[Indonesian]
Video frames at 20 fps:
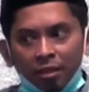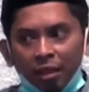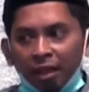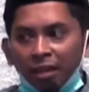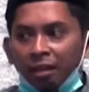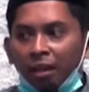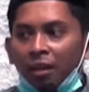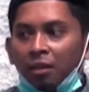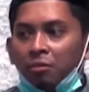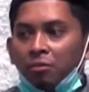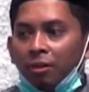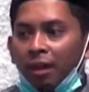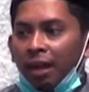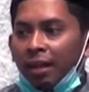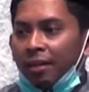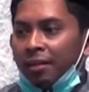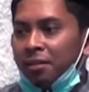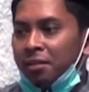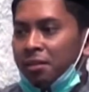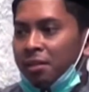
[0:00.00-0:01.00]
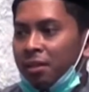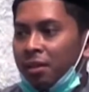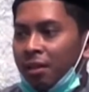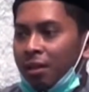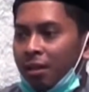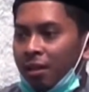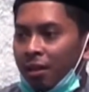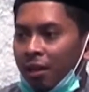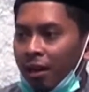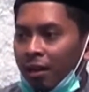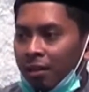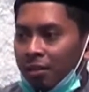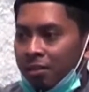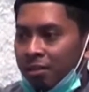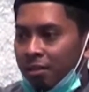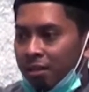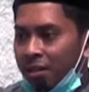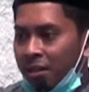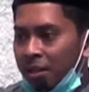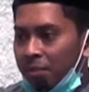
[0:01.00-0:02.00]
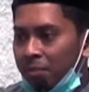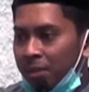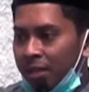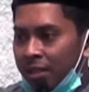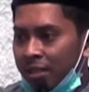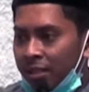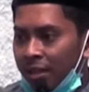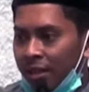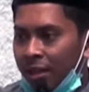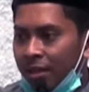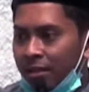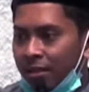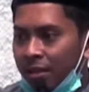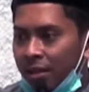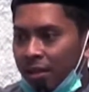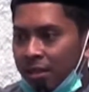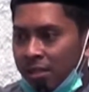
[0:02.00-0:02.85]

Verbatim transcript: selain Al-Quran. Allah sendiri yang mengatakan,